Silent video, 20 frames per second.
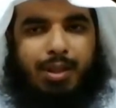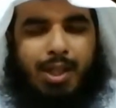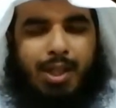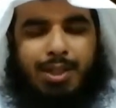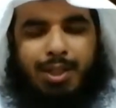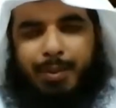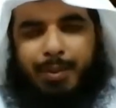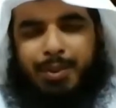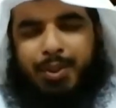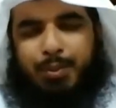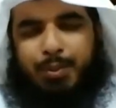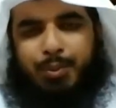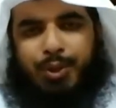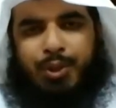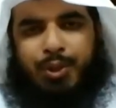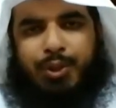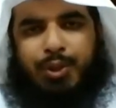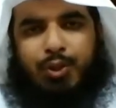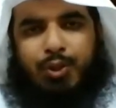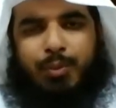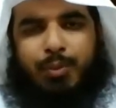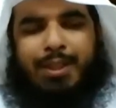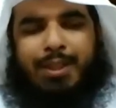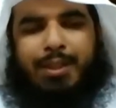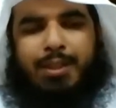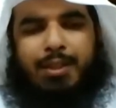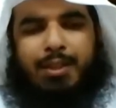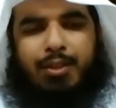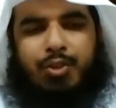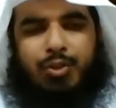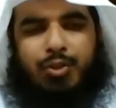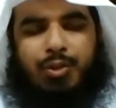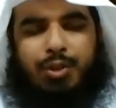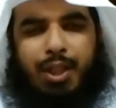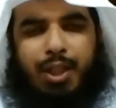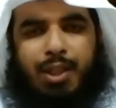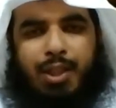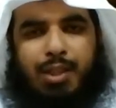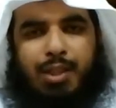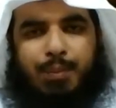আজ আমাদের মধ্যে কিছু ভাইদেরকে যখন
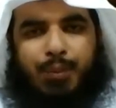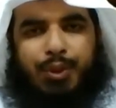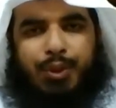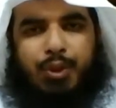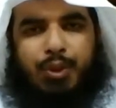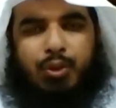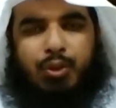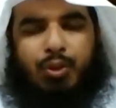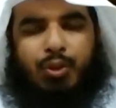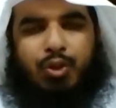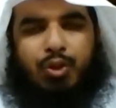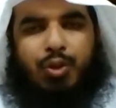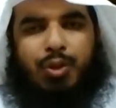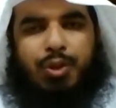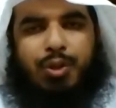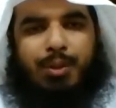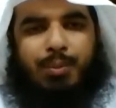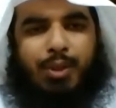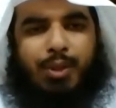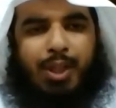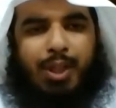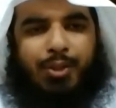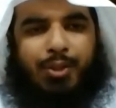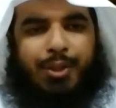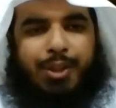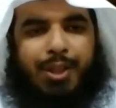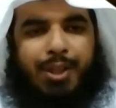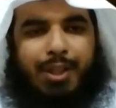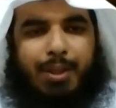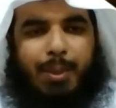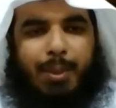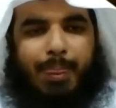আল্লাহর পথে খরচ করতে বলা হয়